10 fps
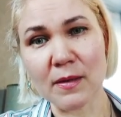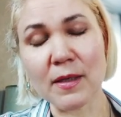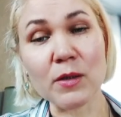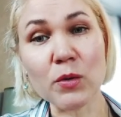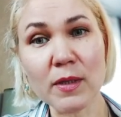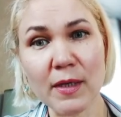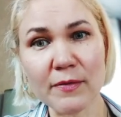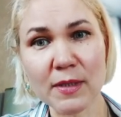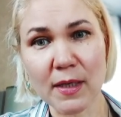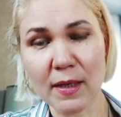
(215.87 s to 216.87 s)
которых я
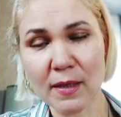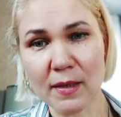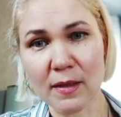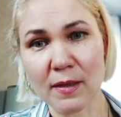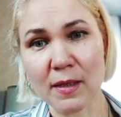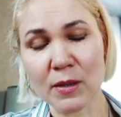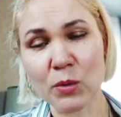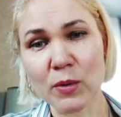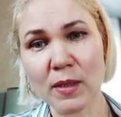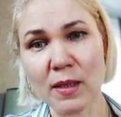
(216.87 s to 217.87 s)
встретила,
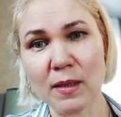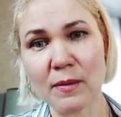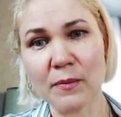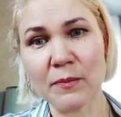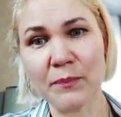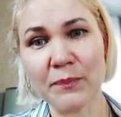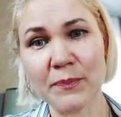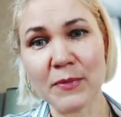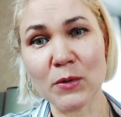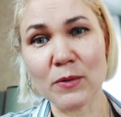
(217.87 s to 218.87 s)
которые
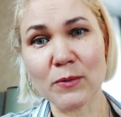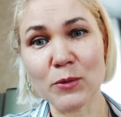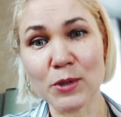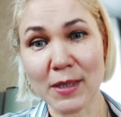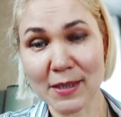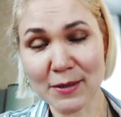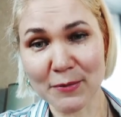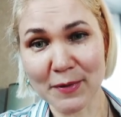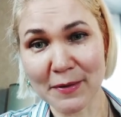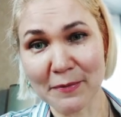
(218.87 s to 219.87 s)

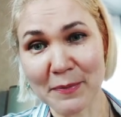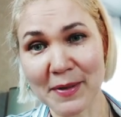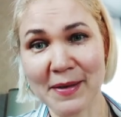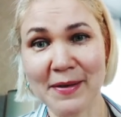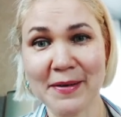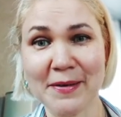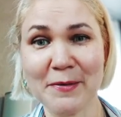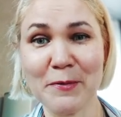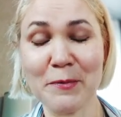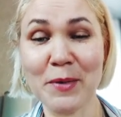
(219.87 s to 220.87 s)
участвовали в, моих,
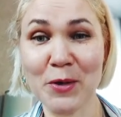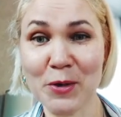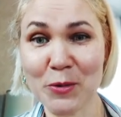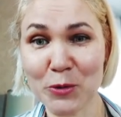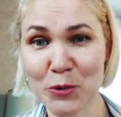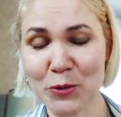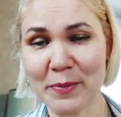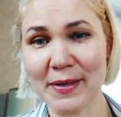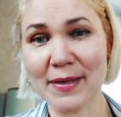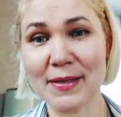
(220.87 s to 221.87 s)
в моей
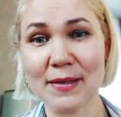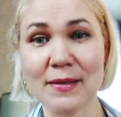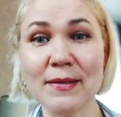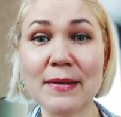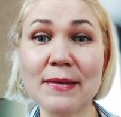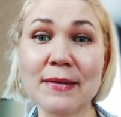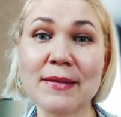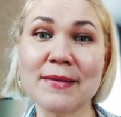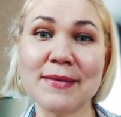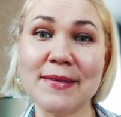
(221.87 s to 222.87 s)
учебе. Это
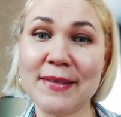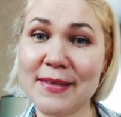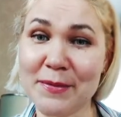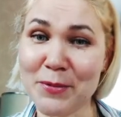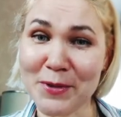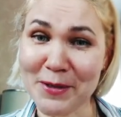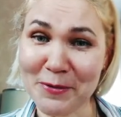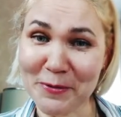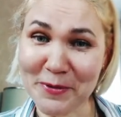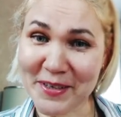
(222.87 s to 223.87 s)
Никита
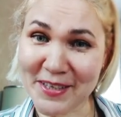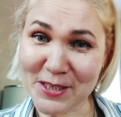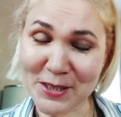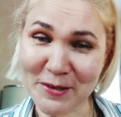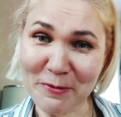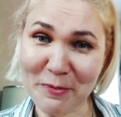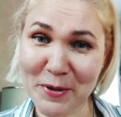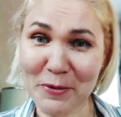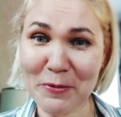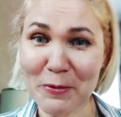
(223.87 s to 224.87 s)
Бурлаков, конечно, в
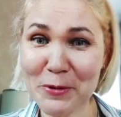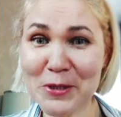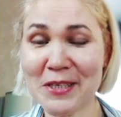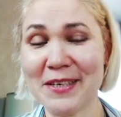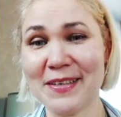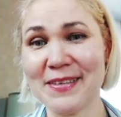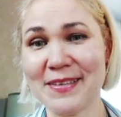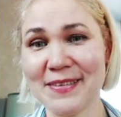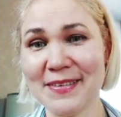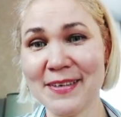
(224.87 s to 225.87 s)
первую очередь,
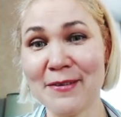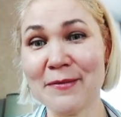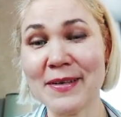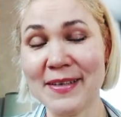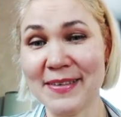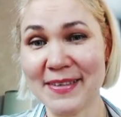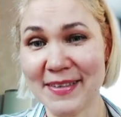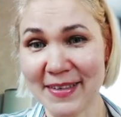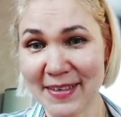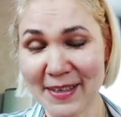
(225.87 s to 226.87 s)

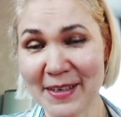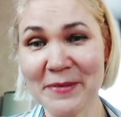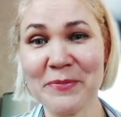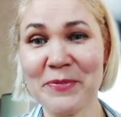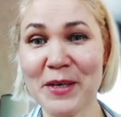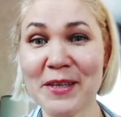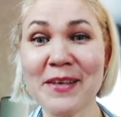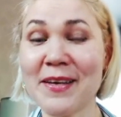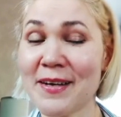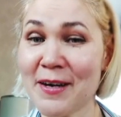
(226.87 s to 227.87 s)
Валентина. Это
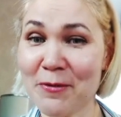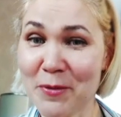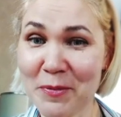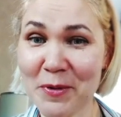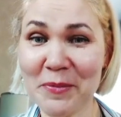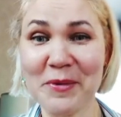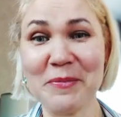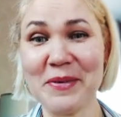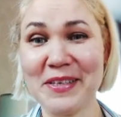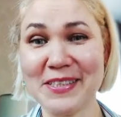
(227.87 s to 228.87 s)
я кого помню,
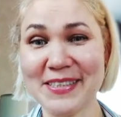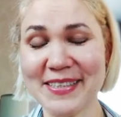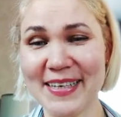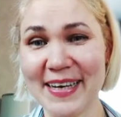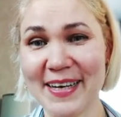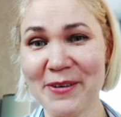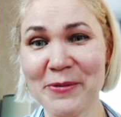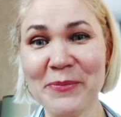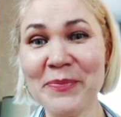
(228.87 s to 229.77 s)
перечисляю.